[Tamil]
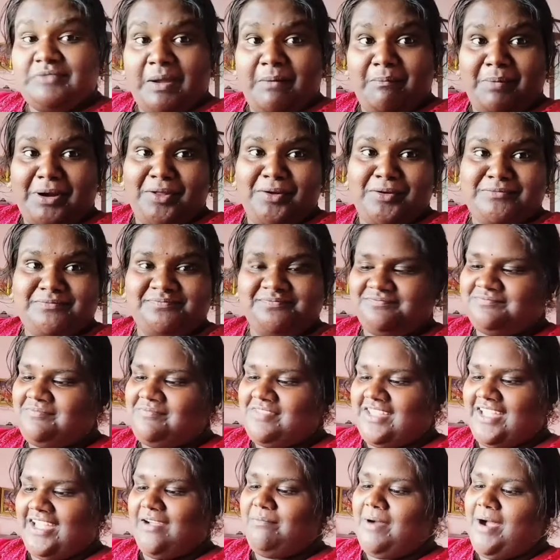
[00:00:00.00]
பழம்
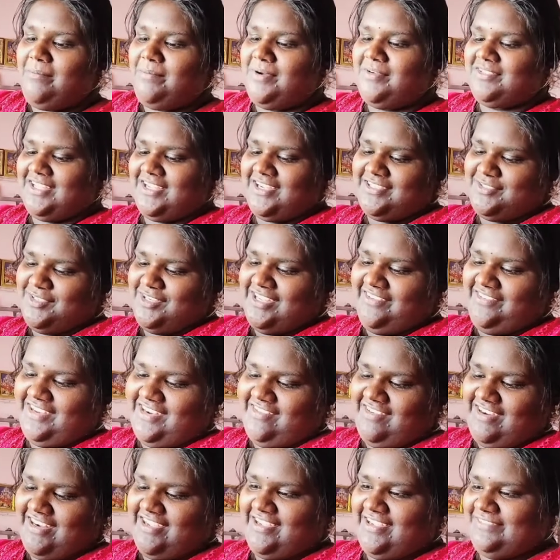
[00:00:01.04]
எங்கள் பாப்பா வந்தாங்கன்னு சொல்லி எங்கள் வீட்டில்
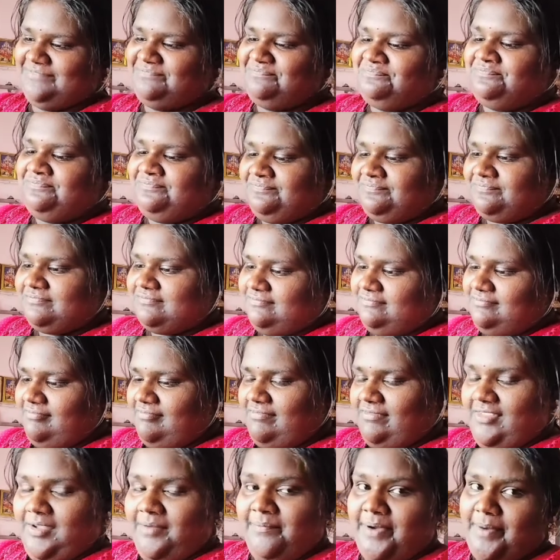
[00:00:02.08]
வாங்கினாங்க
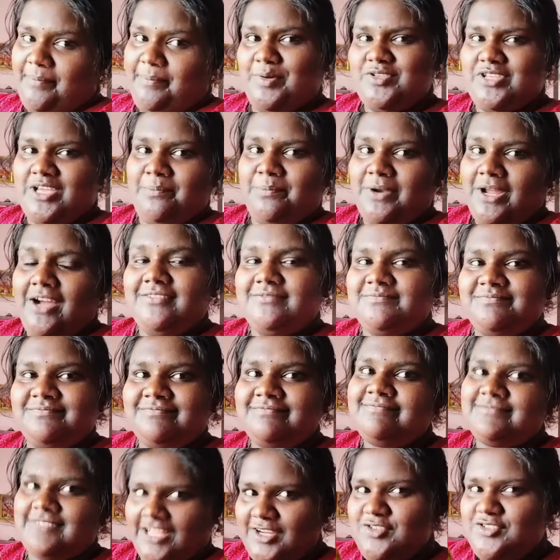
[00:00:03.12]
பாப்பா சாப்பிட்டா
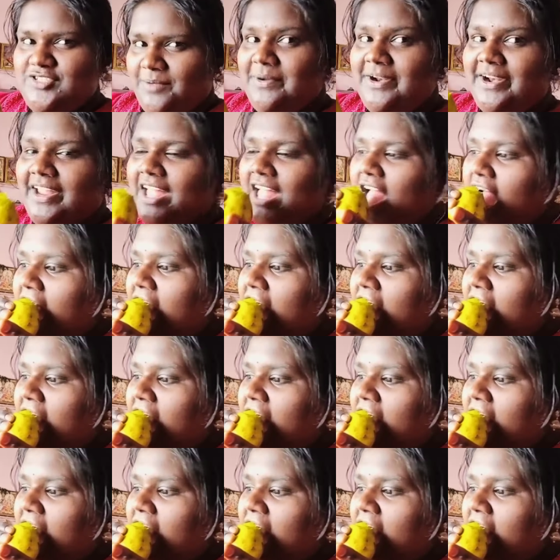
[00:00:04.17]
நானும் சாப்பிட்டேன்